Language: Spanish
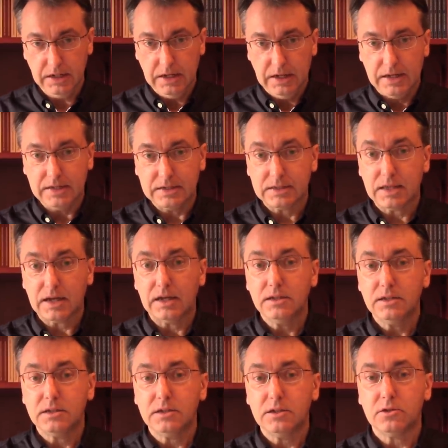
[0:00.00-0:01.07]
está,
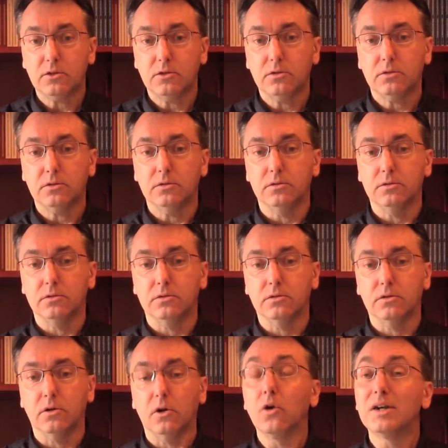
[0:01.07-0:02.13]
insisto,
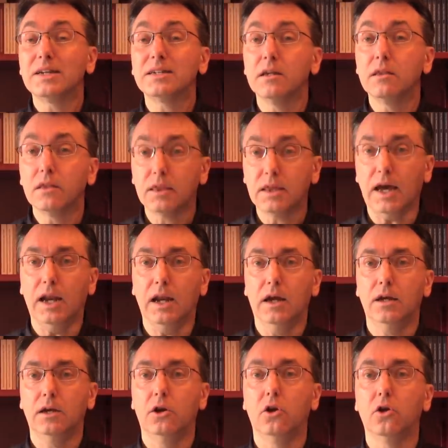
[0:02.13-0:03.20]
eh, lo esencial,
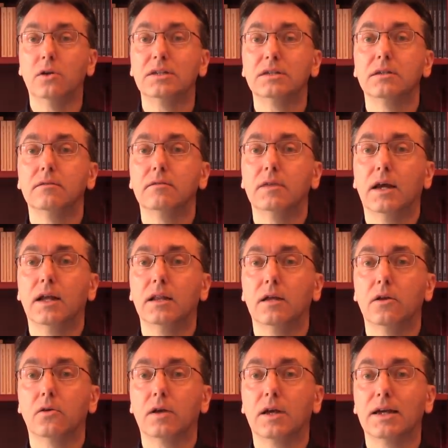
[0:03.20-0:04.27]
lo esencial
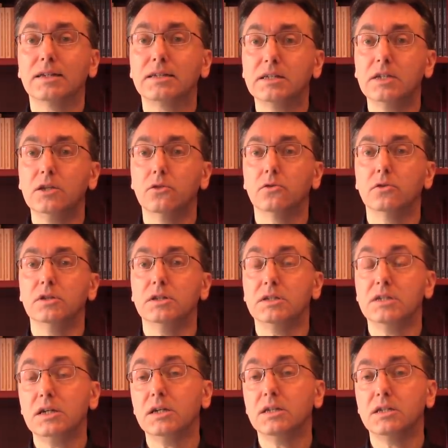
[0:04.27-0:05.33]
de lo que ha sido y
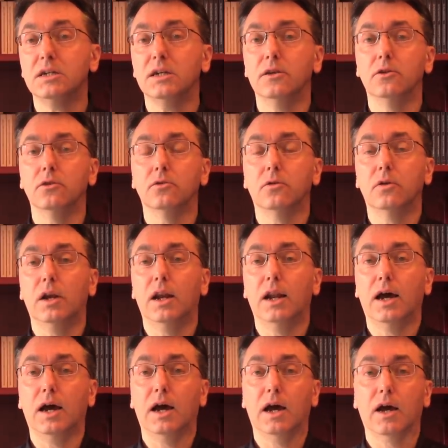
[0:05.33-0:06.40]
sigue siendo
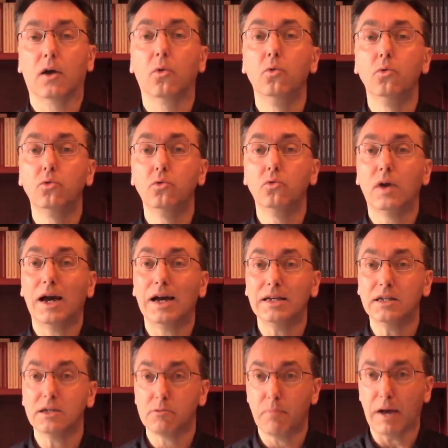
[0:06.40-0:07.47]
la cultura
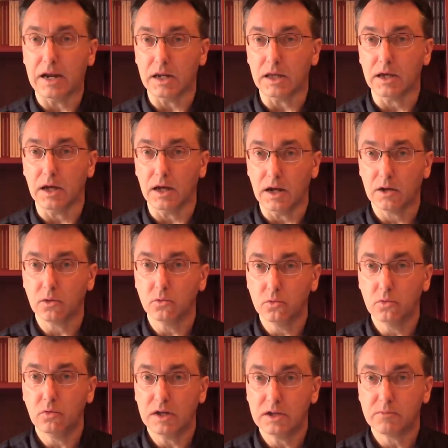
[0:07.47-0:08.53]
hispánica, la
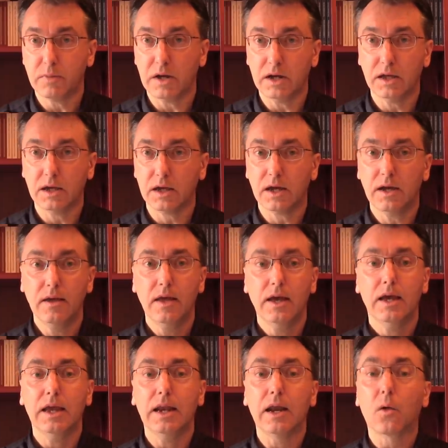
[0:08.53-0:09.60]
cultura hispánica
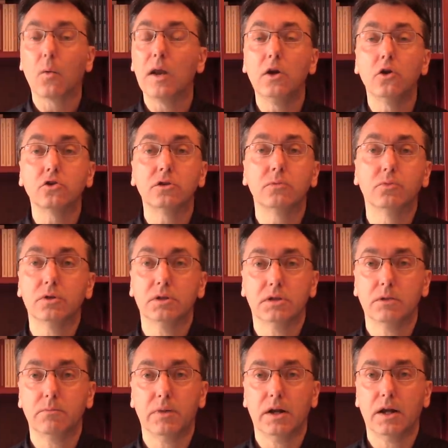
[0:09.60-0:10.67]
en la cual no se puede
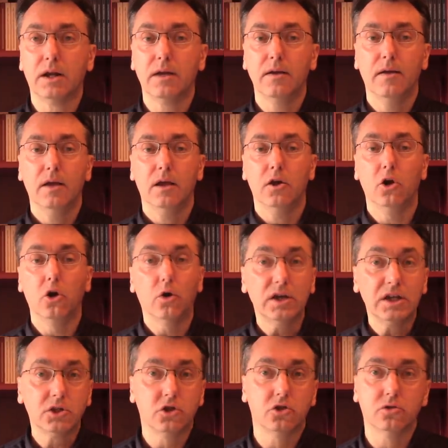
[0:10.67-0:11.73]
separar lo
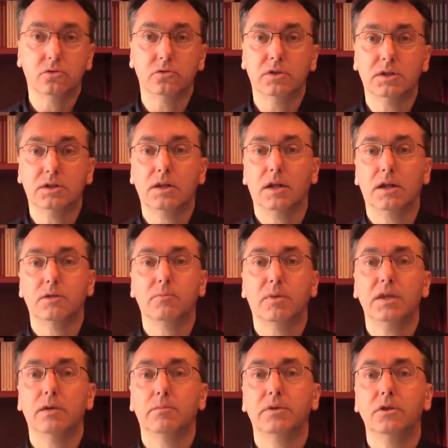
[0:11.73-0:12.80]
hecho desde la
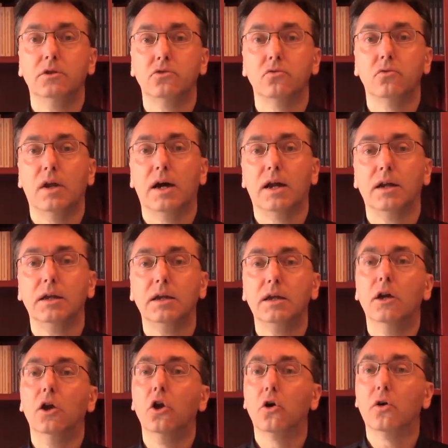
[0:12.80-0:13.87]
España peninsular
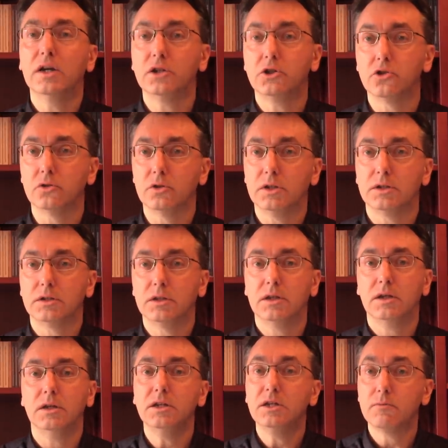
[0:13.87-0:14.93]
y lo hecho
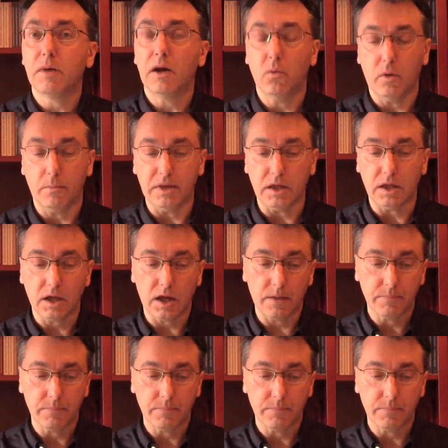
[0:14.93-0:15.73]
desde Hispanoamérica.